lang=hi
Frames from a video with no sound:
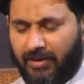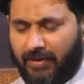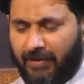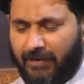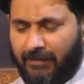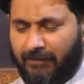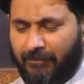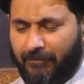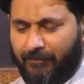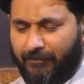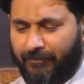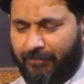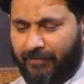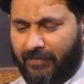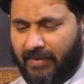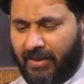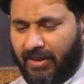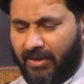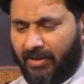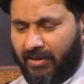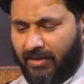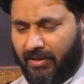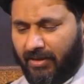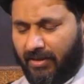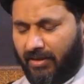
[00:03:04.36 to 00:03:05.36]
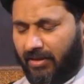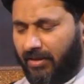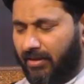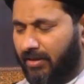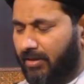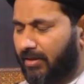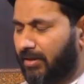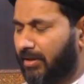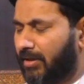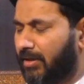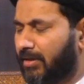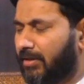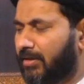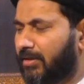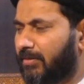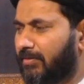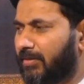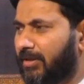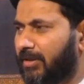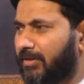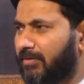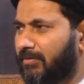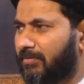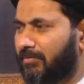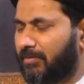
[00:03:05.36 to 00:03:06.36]
हैं एहतियात
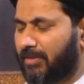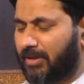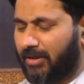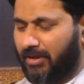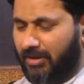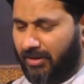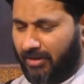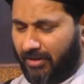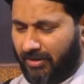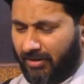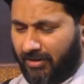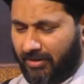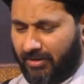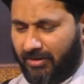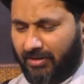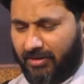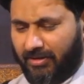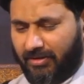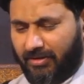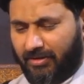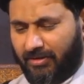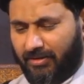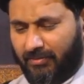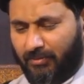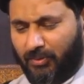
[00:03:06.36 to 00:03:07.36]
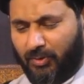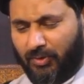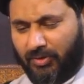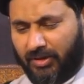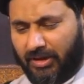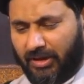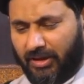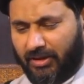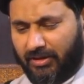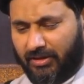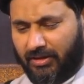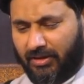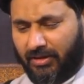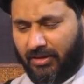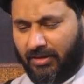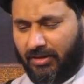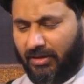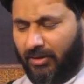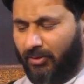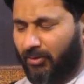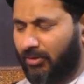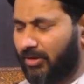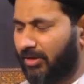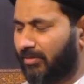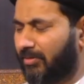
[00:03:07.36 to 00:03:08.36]
हमारी ज़िम्मेदारी है मोहतात
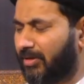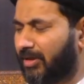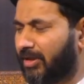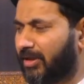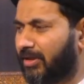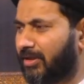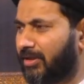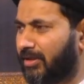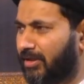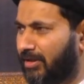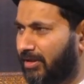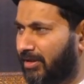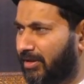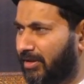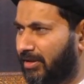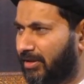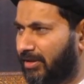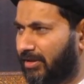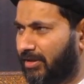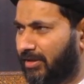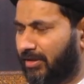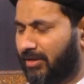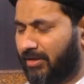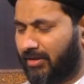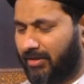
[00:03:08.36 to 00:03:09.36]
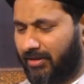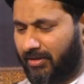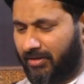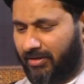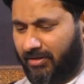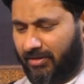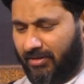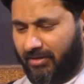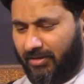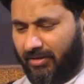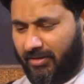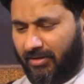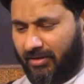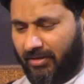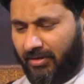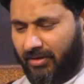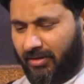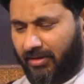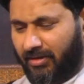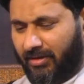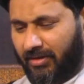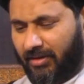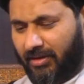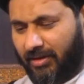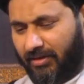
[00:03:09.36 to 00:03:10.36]
रहना ख़ुद हमारा दीन कहता है
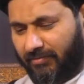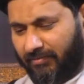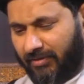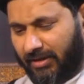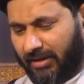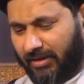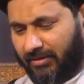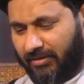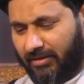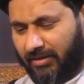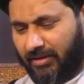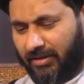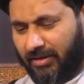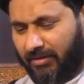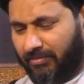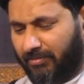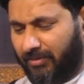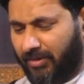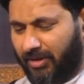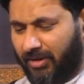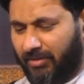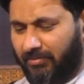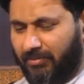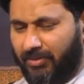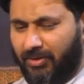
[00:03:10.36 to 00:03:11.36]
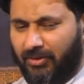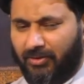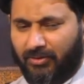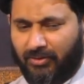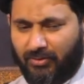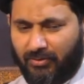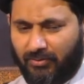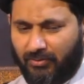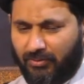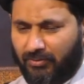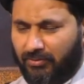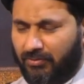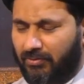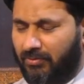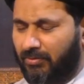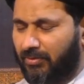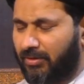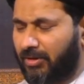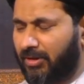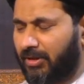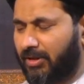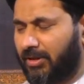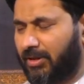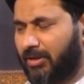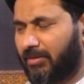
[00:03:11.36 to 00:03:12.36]
हिफाजत अपनी भी और दूसरों
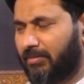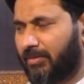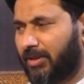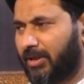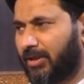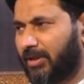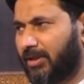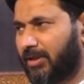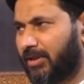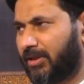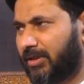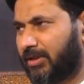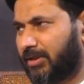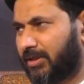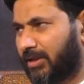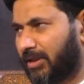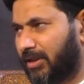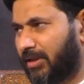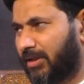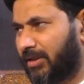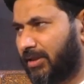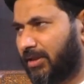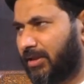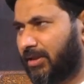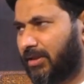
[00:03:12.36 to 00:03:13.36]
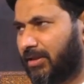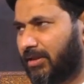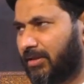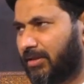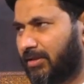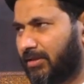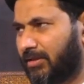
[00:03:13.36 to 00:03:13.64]
की ये हमारी शरी एक